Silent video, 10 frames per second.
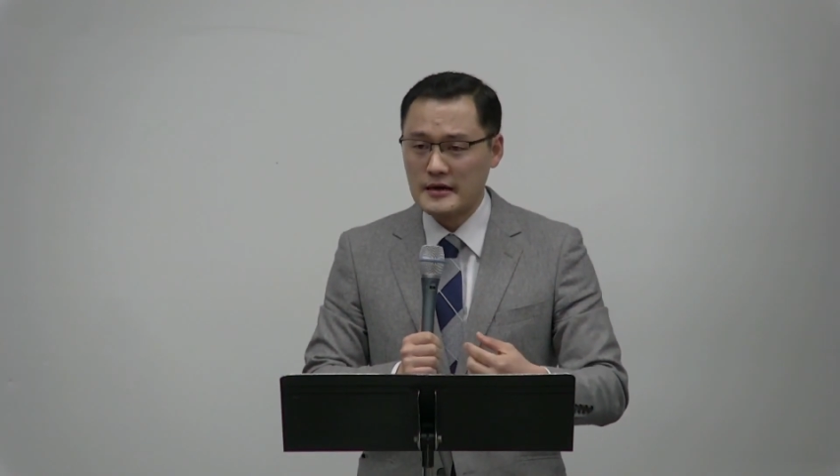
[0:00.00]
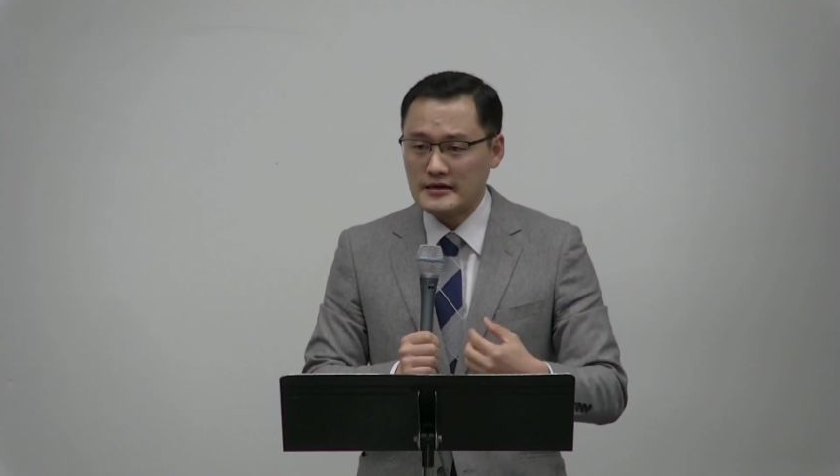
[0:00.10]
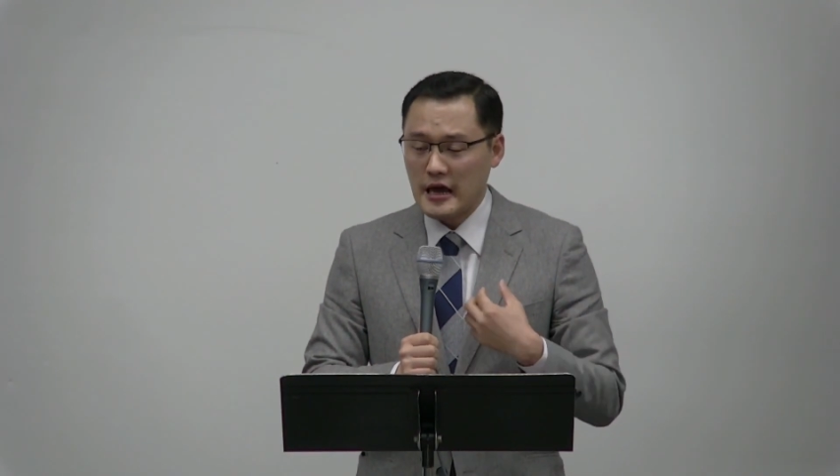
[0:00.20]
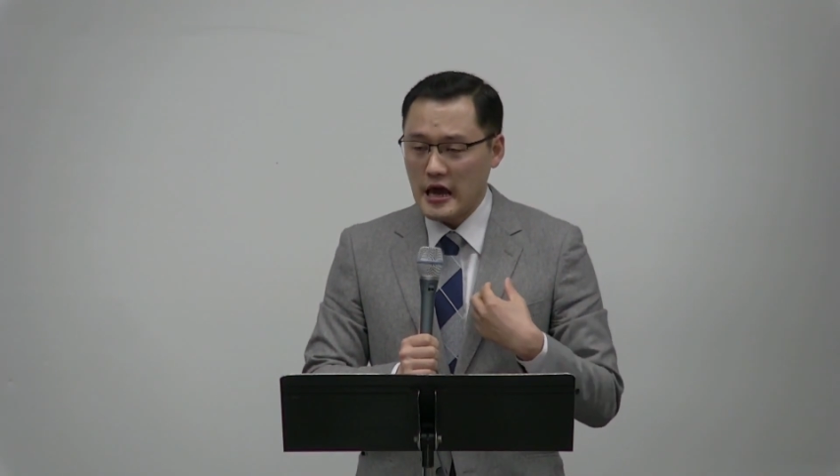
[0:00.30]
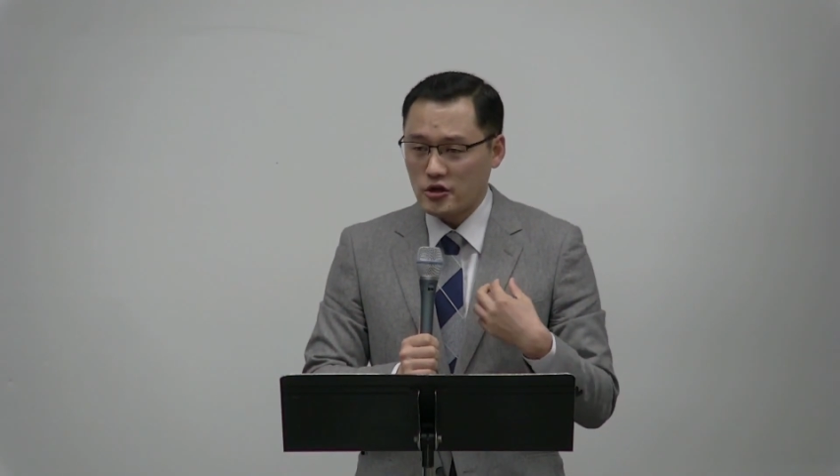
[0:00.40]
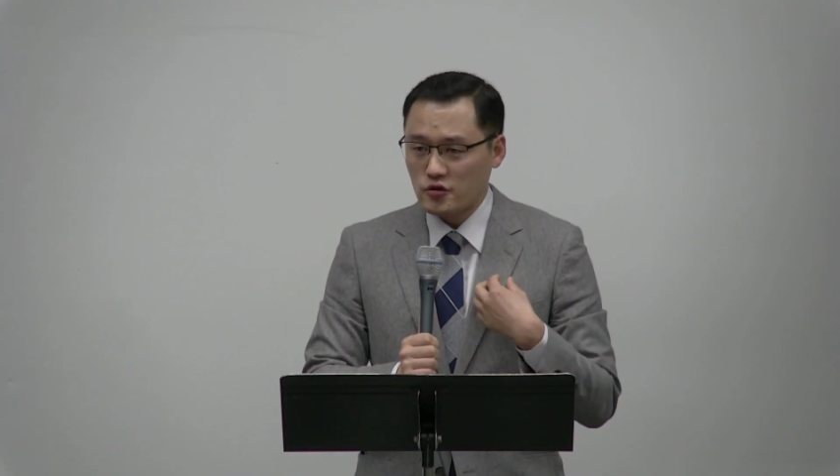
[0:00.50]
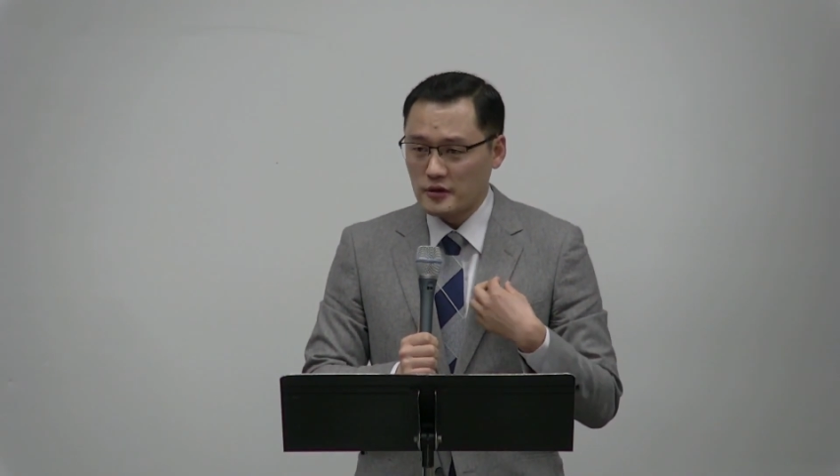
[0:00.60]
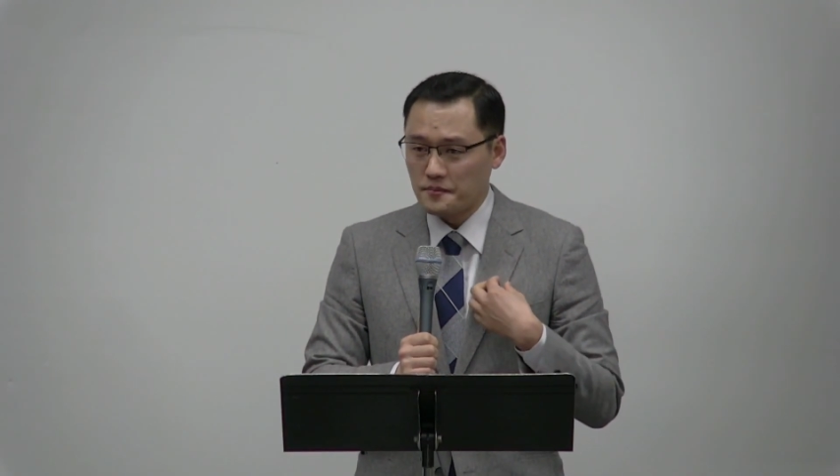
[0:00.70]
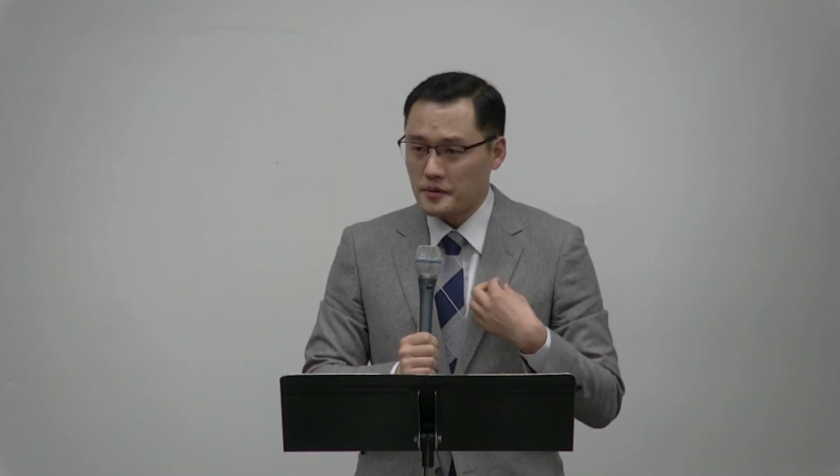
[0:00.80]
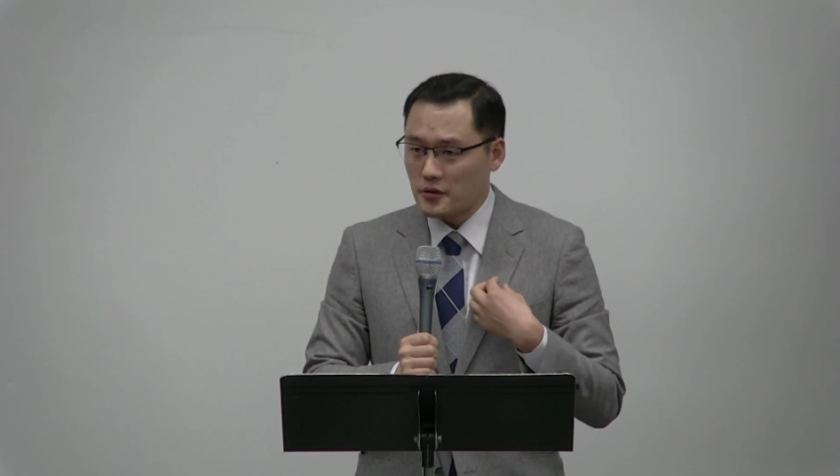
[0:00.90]
예수
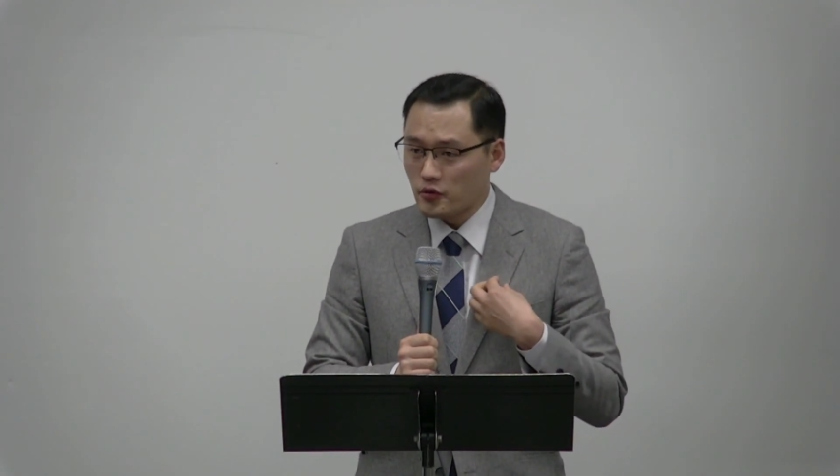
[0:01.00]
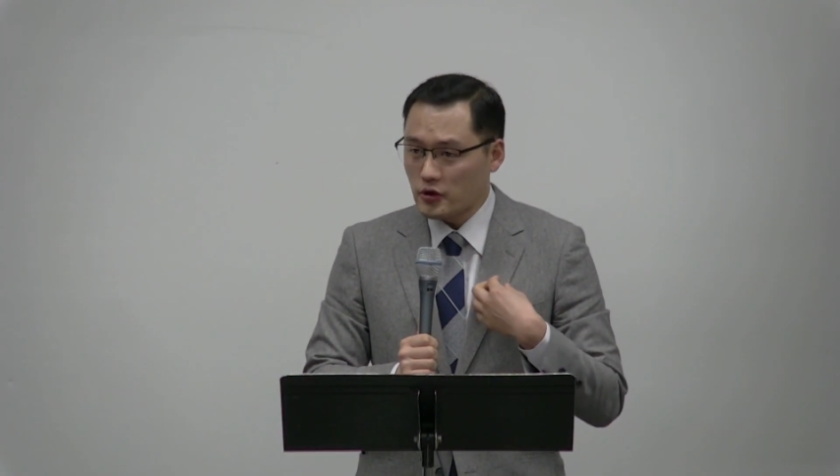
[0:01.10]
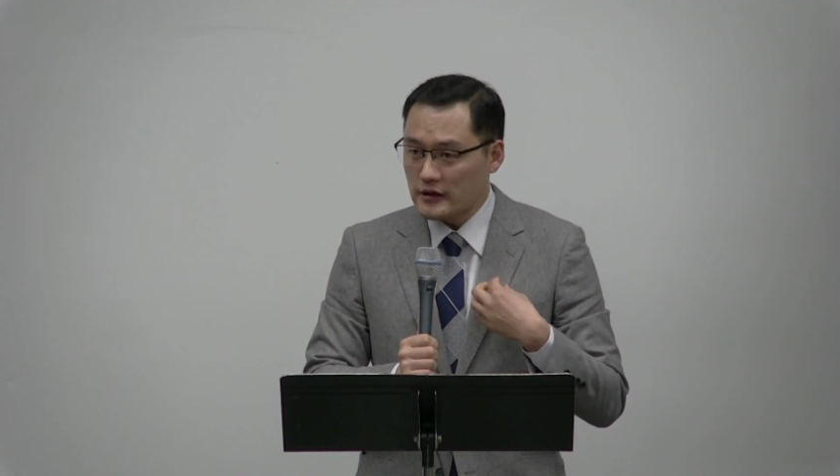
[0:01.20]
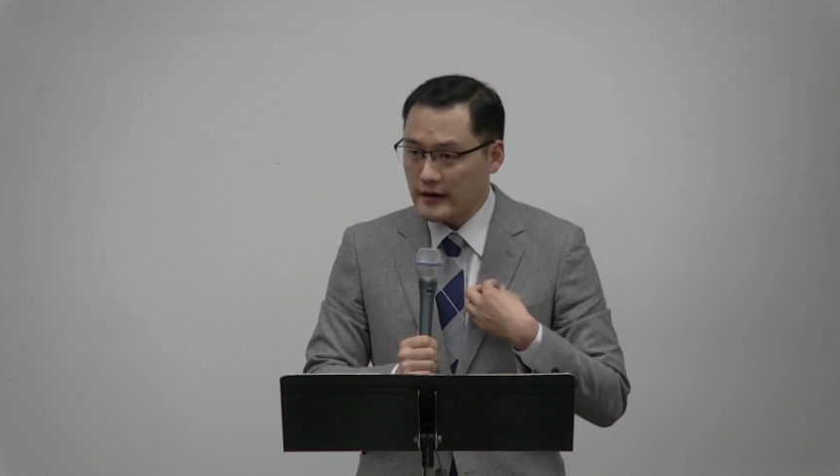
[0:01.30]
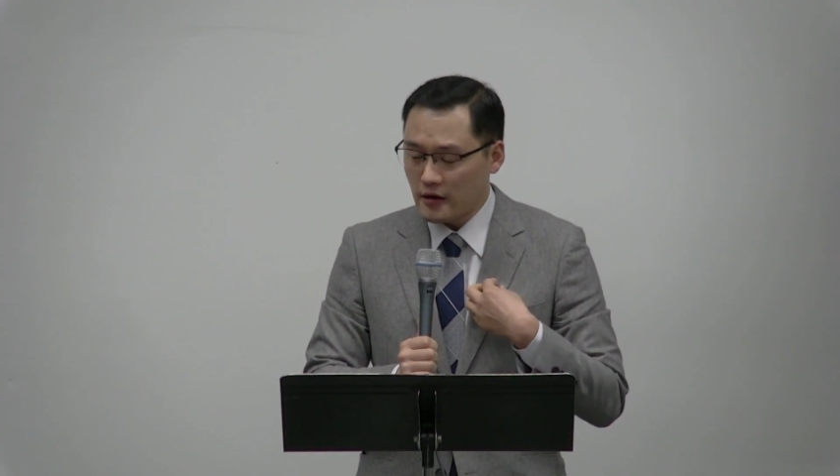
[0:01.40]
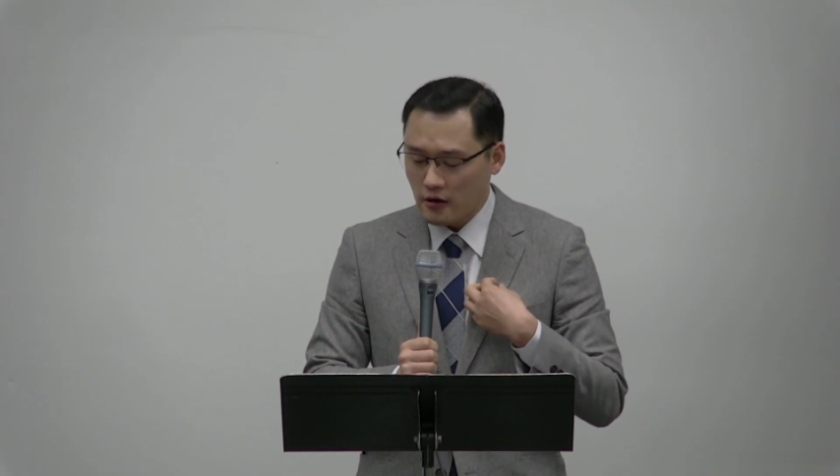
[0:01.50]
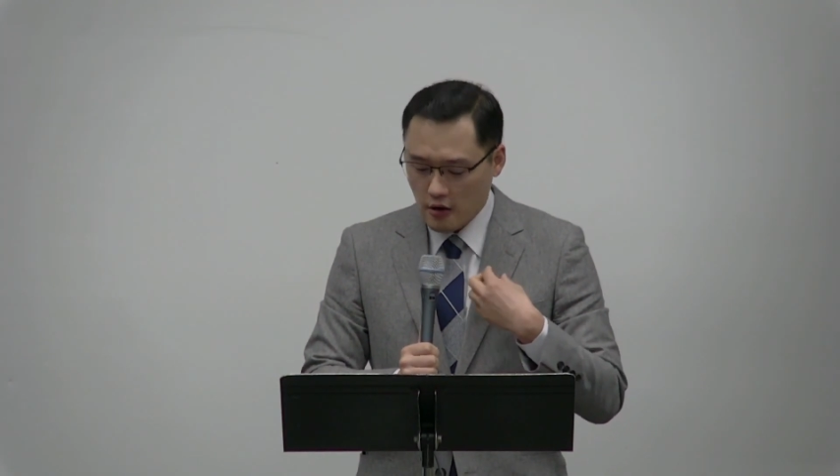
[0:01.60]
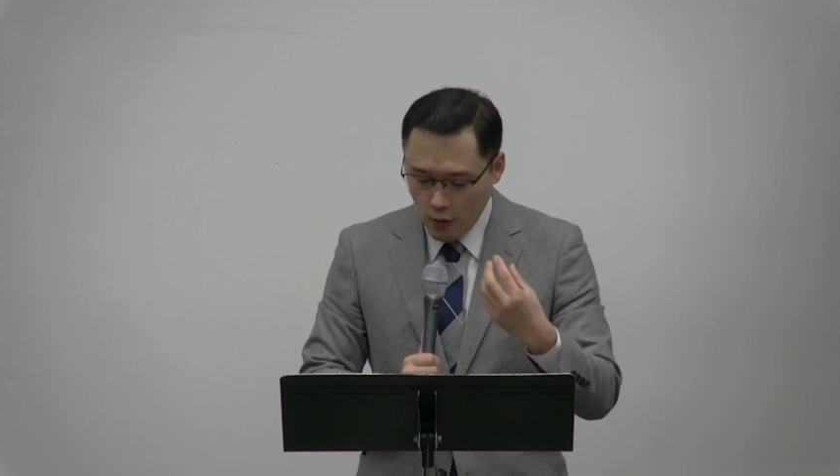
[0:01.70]
믿는 믿음으로 인하여